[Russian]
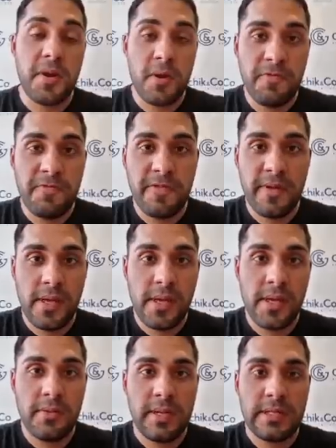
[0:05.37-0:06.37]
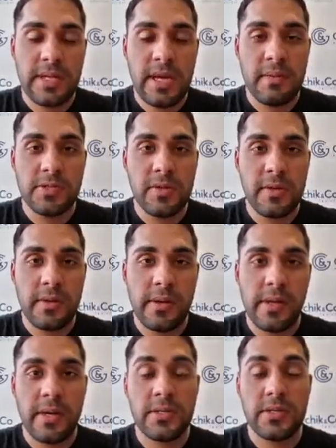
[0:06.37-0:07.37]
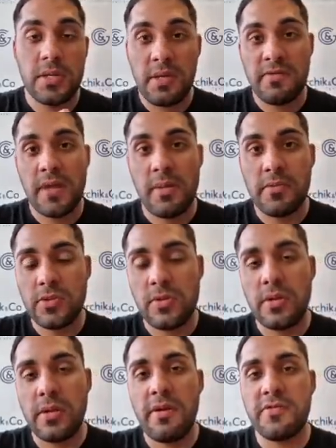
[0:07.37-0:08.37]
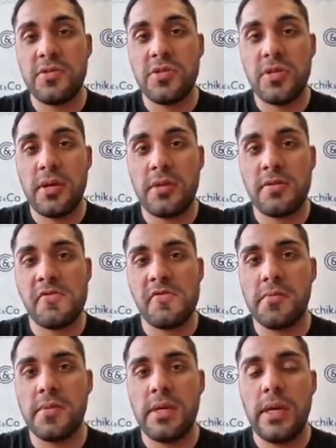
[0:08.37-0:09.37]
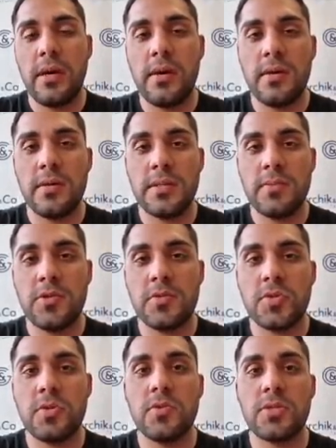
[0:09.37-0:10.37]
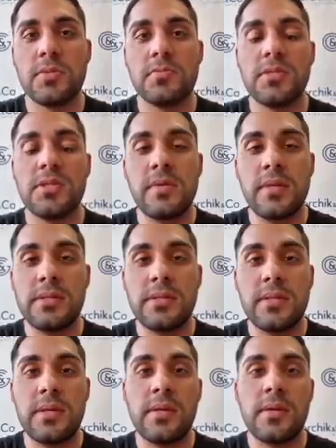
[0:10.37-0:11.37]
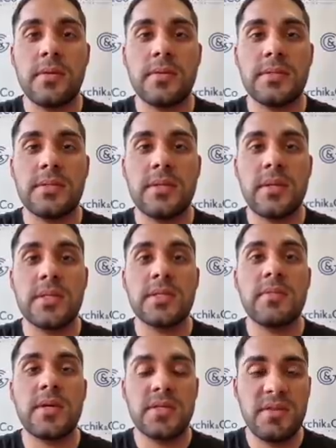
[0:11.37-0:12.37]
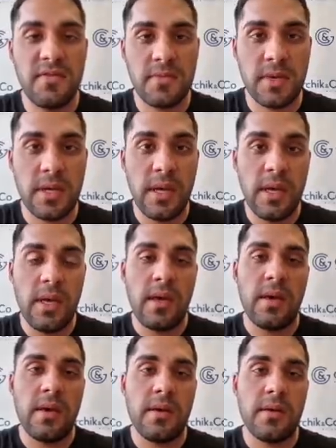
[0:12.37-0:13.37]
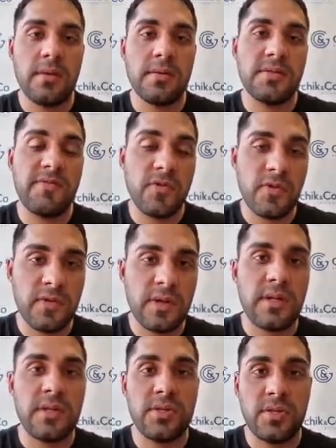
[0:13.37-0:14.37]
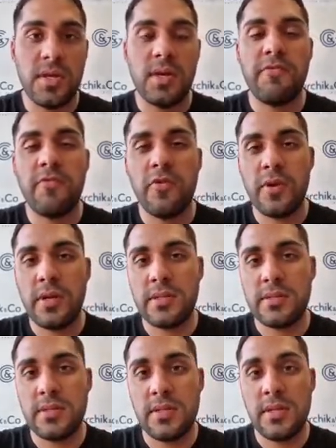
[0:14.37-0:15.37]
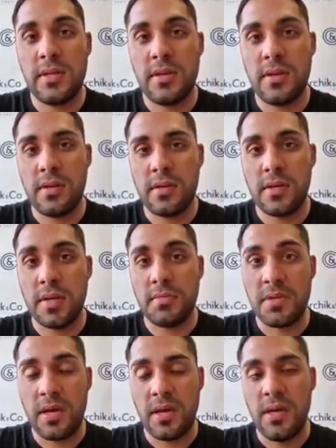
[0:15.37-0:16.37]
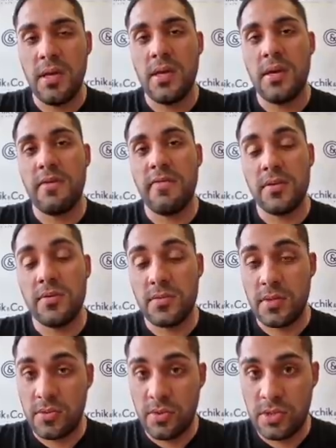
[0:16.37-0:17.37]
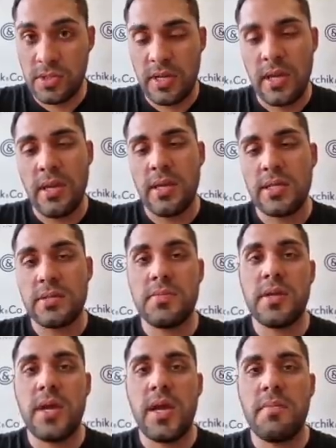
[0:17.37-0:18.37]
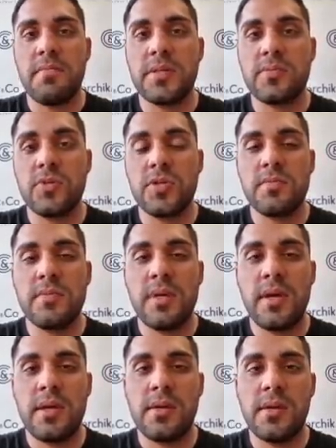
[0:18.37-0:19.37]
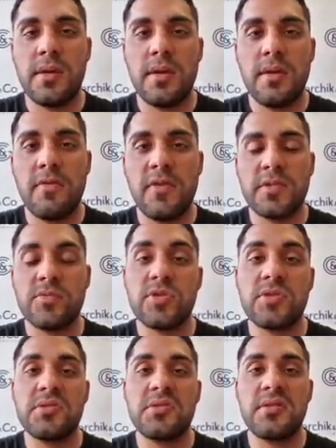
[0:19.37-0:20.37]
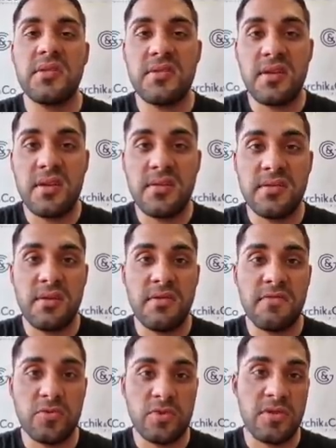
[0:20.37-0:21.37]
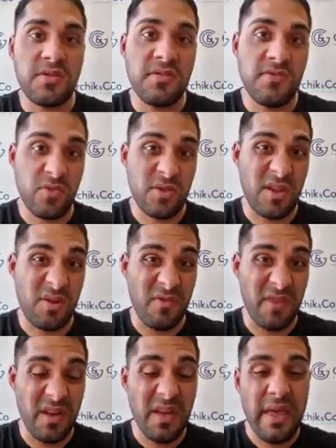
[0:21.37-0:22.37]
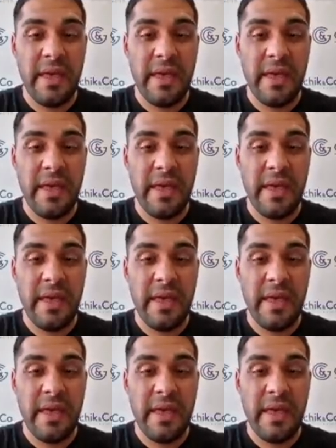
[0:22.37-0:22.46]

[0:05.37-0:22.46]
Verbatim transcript: Рауфи, и у нас обзор рынка, ежедневный обзор рынка, в течение которого мы э, смотрим, что можем делать э, с разными активами. Э, с фондового рынка начинаем, Форекс и э, крипто валюта тоже разбираем, посмотрим на э, возможности дейтрейдинга внутри дневной торговли.